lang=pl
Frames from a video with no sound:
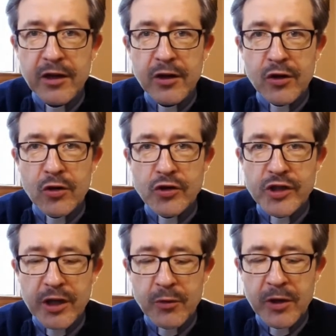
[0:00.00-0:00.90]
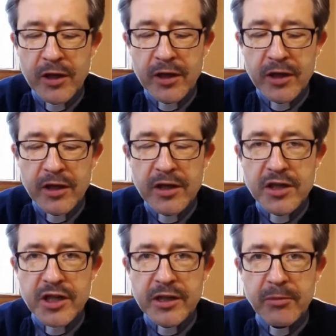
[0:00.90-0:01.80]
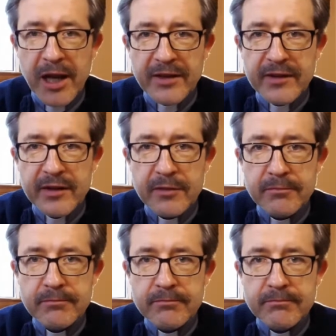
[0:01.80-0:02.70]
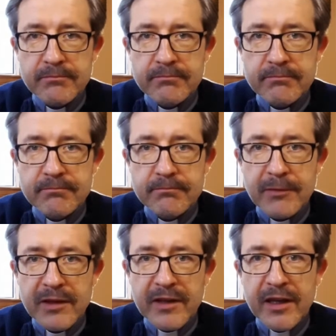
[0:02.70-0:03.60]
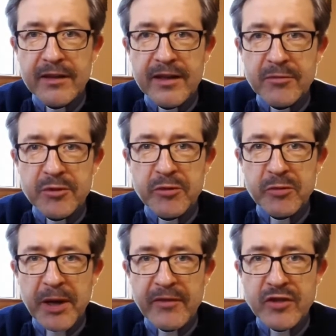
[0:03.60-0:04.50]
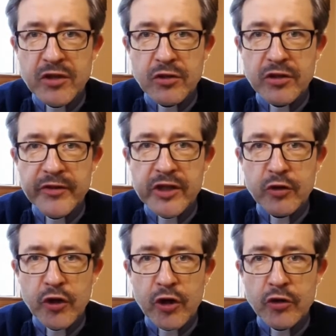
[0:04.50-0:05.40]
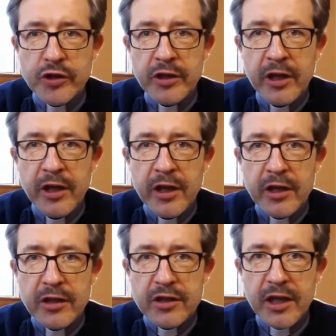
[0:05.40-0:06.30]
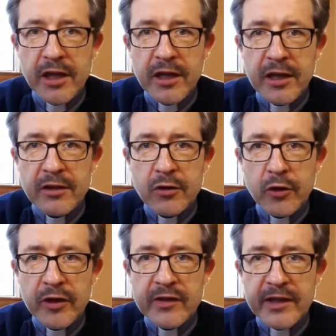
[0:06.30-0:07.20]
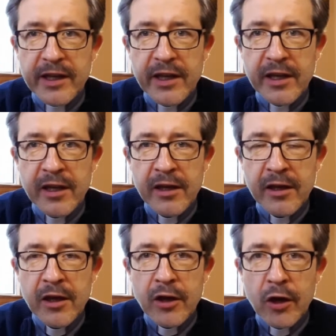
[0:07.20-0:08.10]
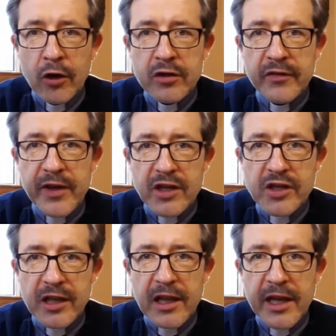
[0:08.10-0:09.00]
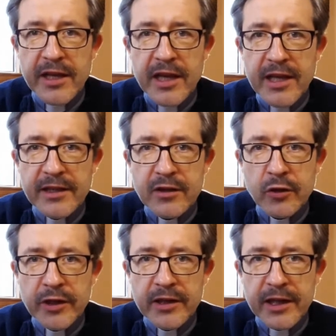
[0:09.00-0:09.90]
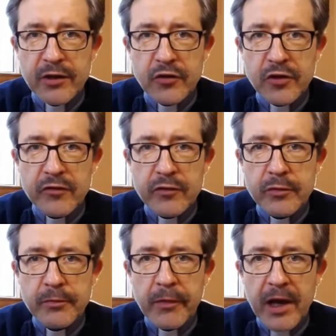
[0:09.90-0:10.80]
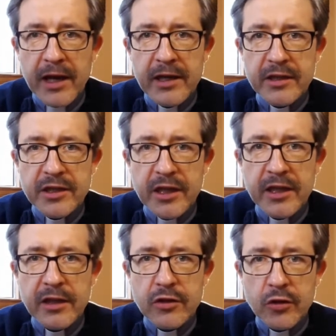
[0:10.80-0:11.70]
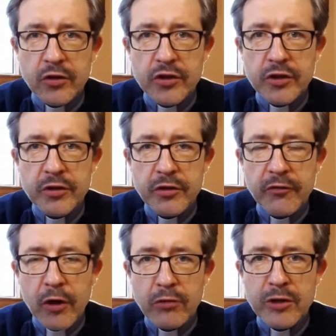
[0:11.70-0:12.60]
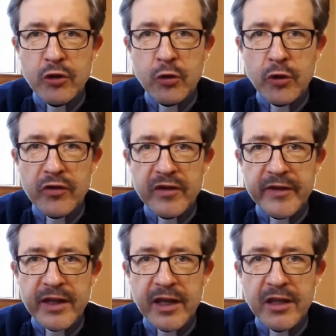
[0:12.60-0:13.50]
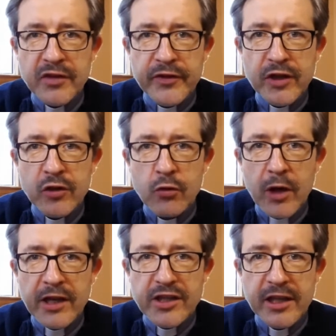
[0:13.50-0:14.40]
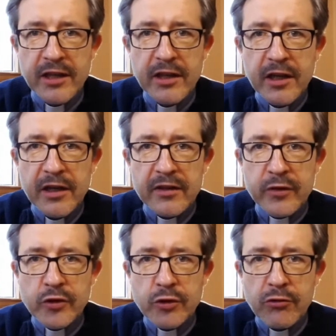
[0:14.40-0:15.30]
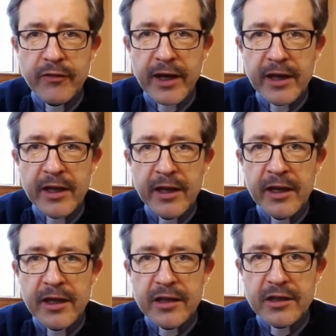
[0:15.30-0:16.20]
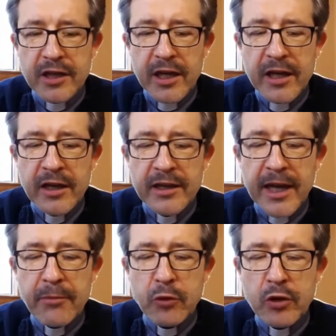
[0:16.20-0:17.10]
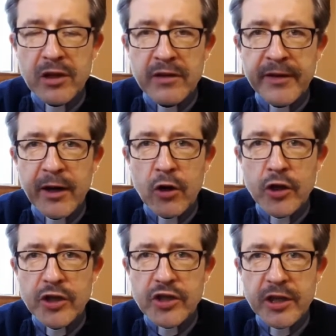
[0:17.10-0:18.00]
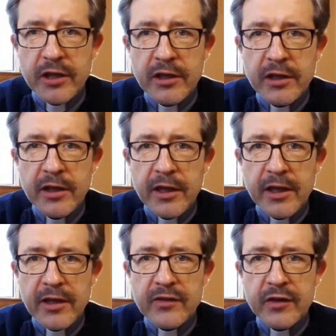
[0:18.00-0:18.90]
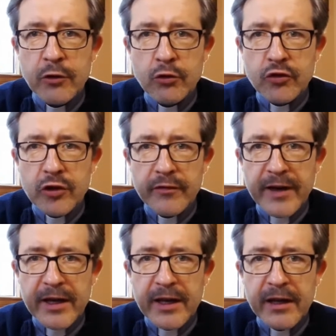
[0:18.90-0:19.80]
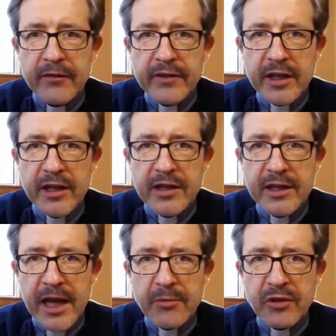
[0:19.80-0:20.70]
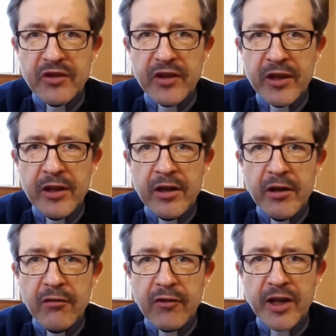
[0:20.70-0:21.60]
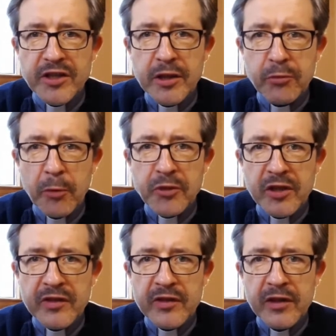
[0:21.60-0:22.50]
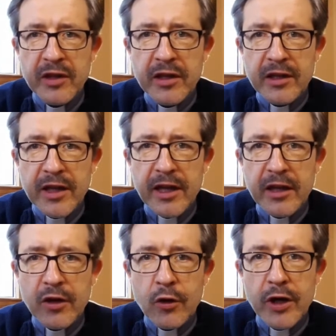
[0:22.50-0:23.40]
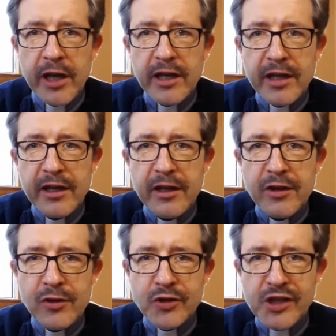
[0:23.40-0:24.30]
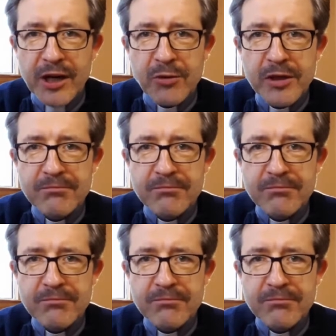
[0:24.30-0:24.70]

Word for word: rozdział 17. Zachęcam, żeby sprawdzić. Oczywiście tu nie chodzi, że to jest takie odzwierciedlenie jeden do jednego znowu, ale że ktoś komentując Ewangelii Świętego Łukasza zwrócił uwagę, że ta modlitwa Ojcze jest ilustrowana w takiej dynamice właśnie poprzez te kolejne rozdziały.